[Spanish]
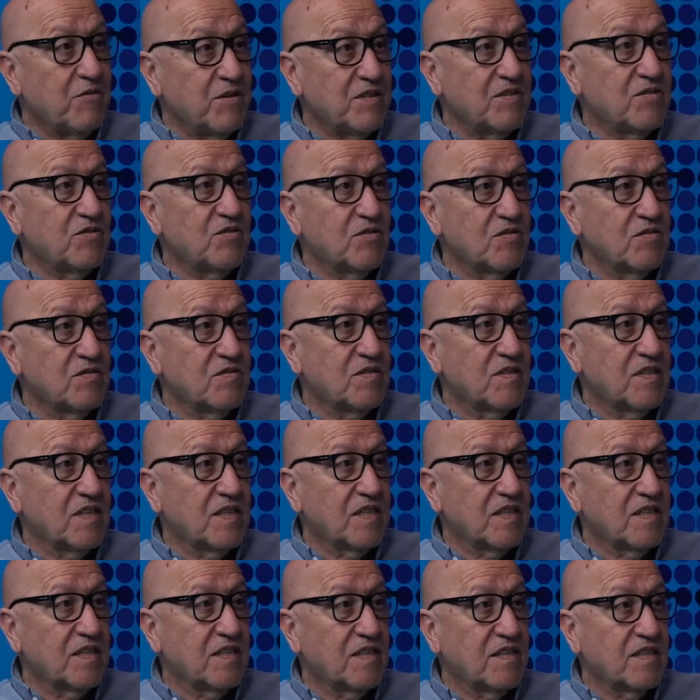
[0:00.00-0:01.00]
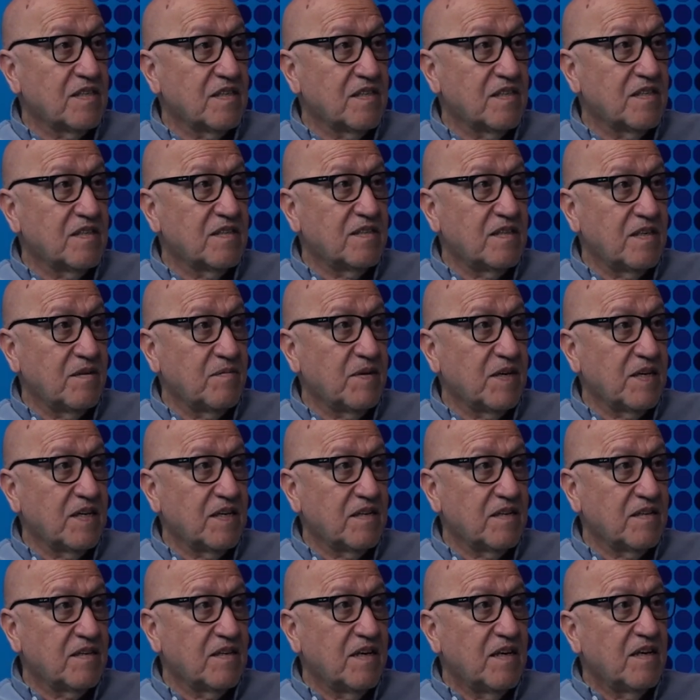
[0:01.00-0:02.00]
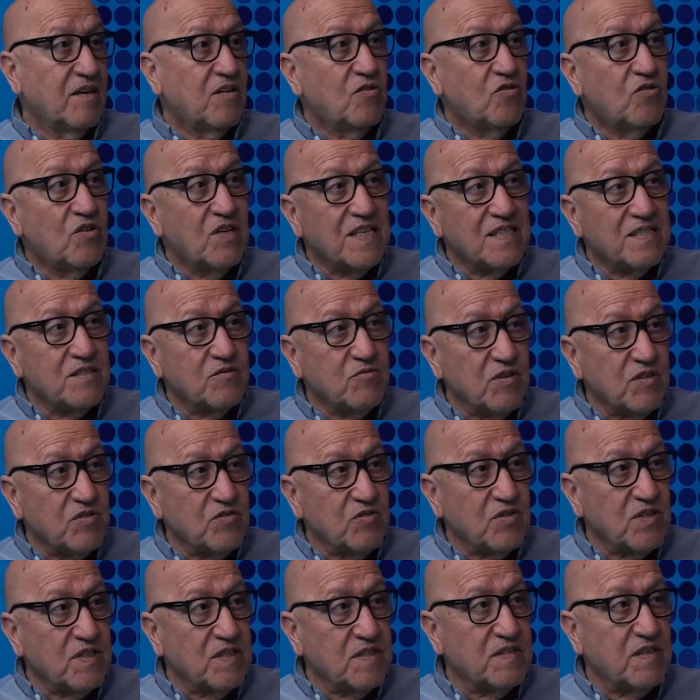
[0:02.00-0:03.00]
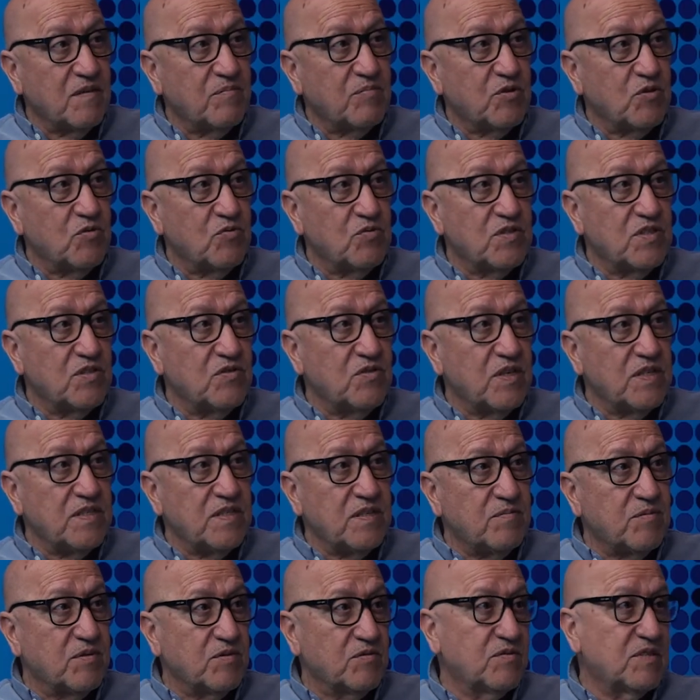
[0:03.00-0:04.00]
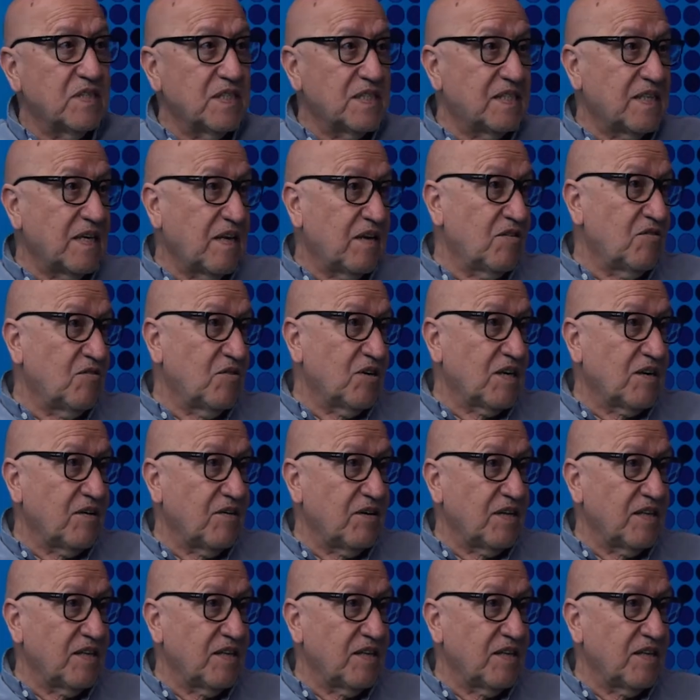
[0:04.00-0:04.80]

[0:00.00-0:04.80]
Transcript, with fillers: entonces eh, el tema o la situación que se ha producido allí, porque usted lo acaba